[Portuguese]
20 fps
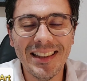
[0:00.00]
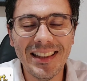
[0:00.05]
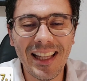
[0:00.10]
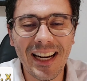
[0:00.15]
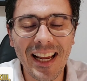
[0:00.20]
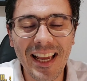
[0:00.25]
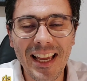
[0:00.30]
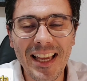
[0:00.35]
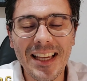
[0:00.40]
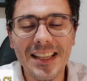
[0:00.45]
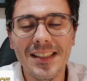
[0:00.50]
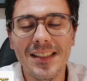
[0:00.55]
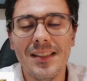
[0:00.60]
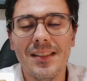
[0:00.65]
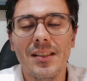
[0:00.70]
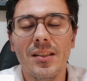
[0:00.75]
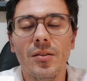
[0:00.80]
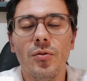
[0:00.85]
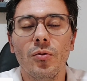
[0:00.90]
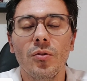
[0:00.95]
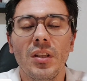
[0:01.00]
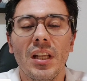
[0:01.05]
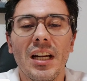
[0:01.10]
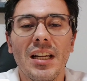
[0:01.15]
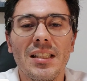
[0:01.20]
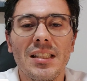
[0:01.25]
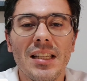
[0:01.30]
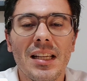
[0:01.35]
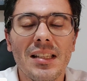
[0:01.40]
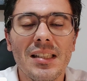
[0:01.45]
13, inciso
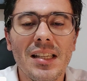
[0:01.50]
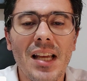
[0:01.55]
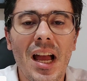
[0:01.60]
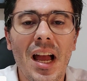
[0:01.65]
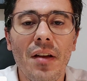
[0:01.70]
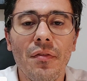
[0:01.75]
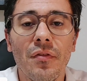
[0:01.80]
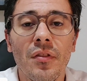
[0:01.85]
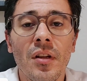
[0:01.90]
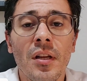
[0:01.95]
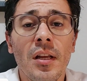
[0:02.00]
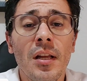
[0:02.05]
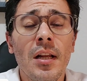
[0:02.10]
13 da CF,